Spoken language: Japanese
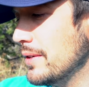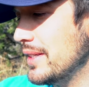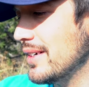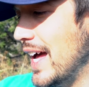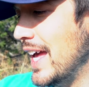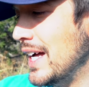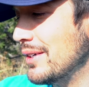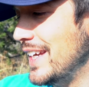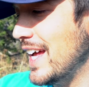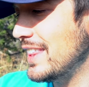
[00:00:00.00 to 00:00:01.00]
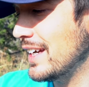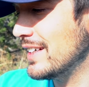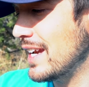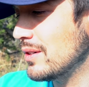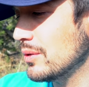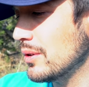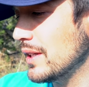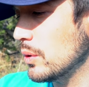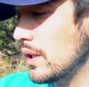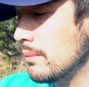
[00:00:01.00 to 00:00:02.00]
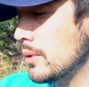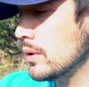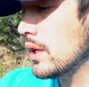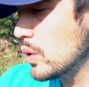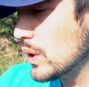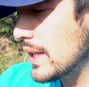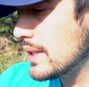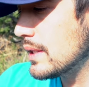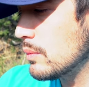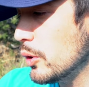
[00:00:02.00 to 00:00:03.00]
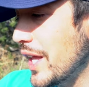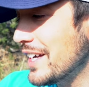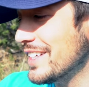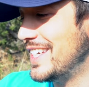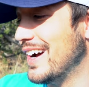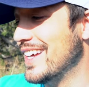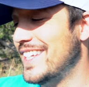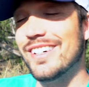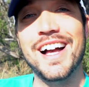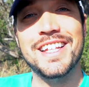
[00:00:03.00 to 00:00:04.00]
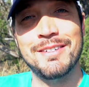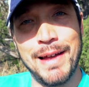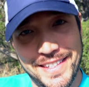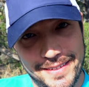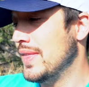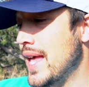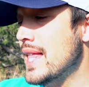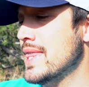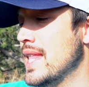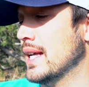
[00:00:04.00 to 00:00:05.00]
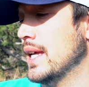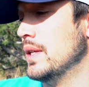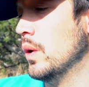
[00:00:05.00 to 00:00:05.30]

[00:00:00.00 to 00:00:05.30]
の人が笑顔になってくれることにとてつもなく幸せを感じます。なんだけ